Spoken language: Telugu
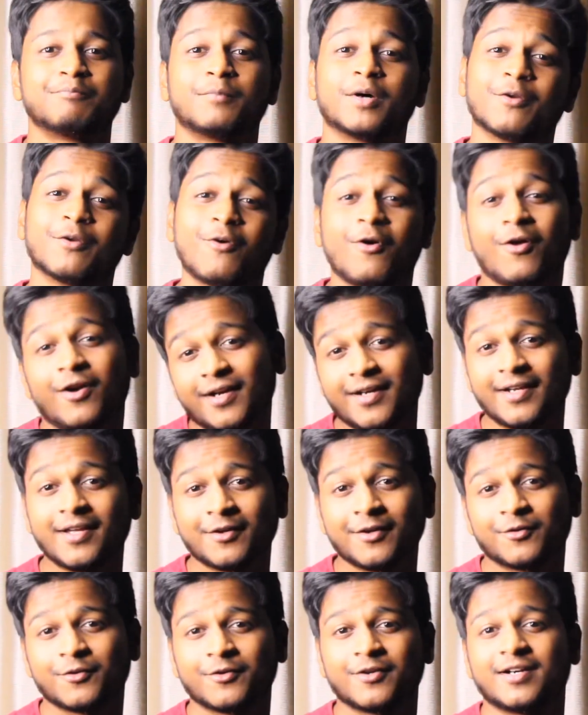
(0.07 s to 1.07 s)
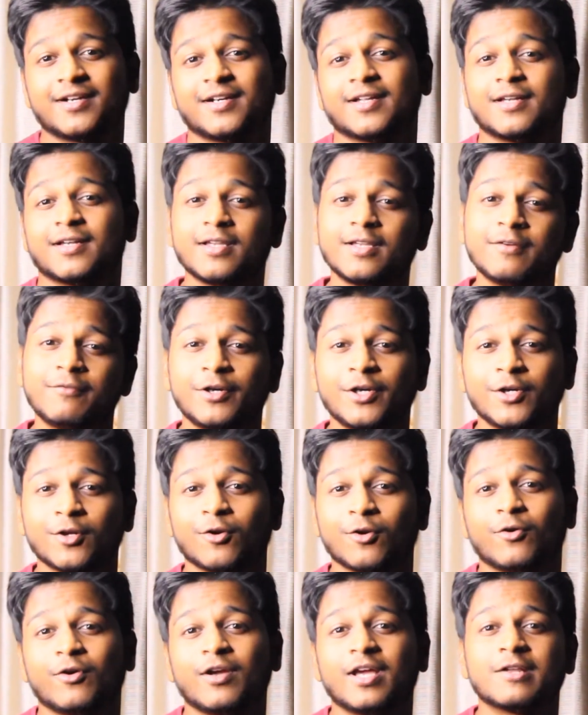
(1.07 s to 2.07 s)
మనం ఆల్రెడీ అనుకున్నట్టే ఈ
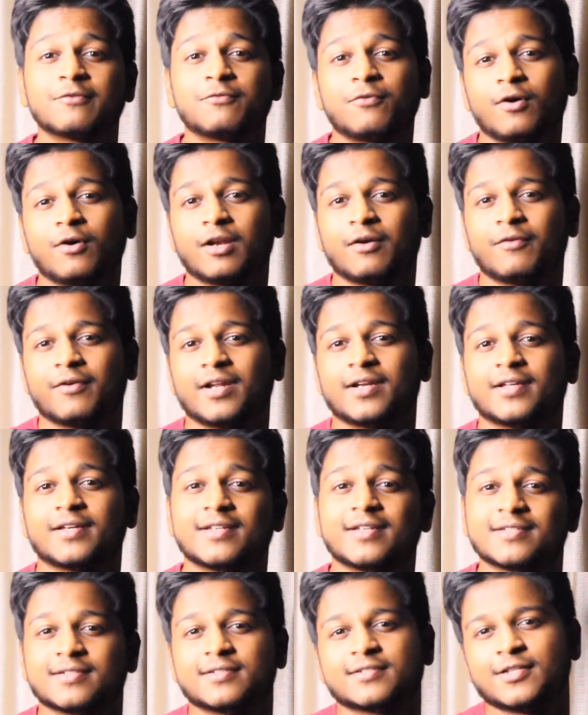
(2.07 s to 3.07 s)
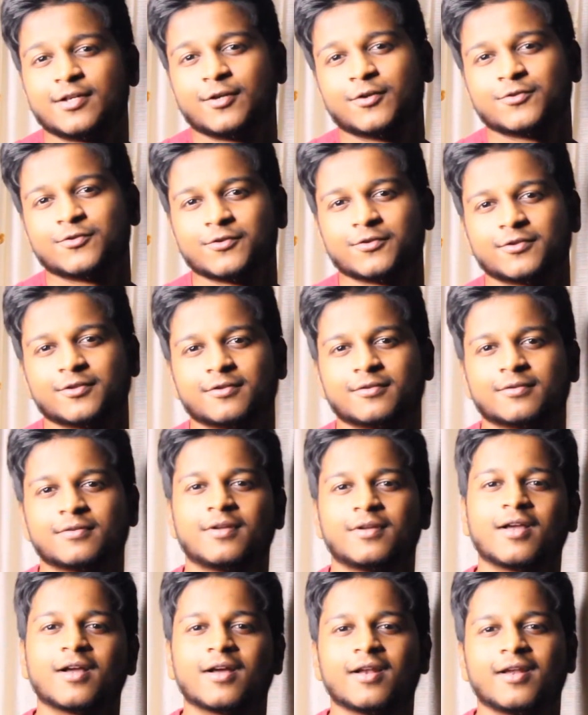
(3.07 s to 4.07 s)
వీడియోలో హెయిర్ ఫాల్ అవ్వడానికి రీజన్స్ ఏంటో చూద్దాం
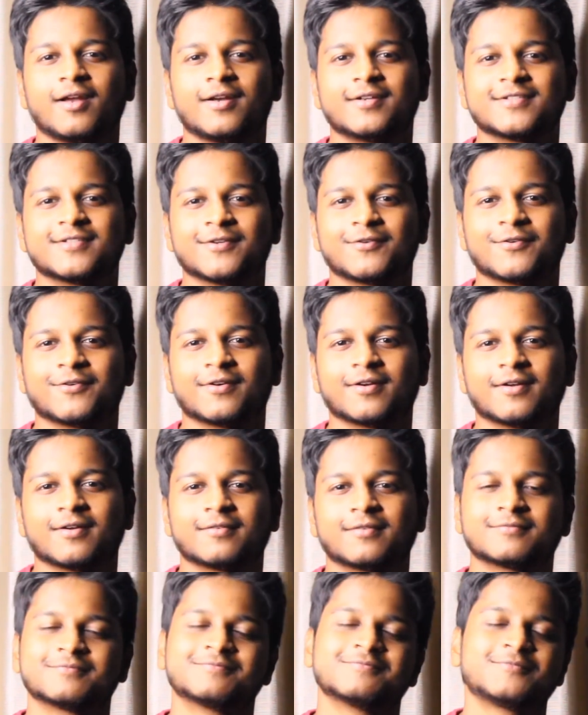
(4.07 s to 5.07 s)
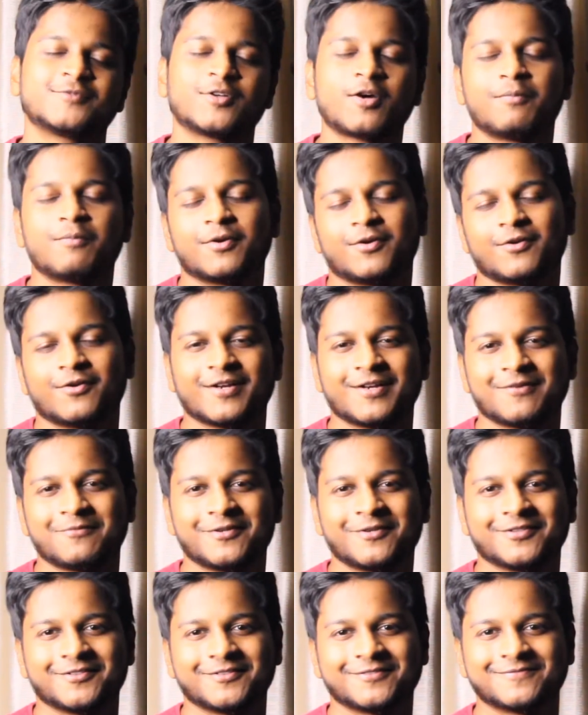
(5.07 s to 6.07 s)
ఇంకా లేట్ చేయకుండా టాపిక్లోకి
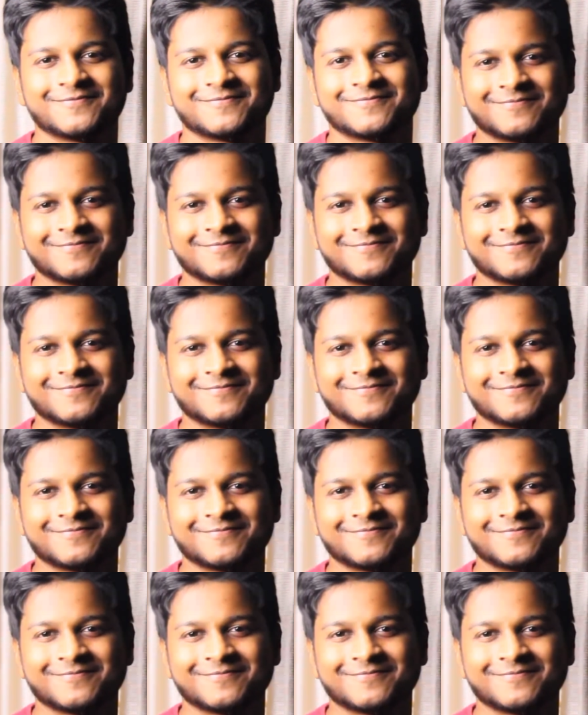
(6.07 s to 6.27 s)
వెళ్ళిపోతాం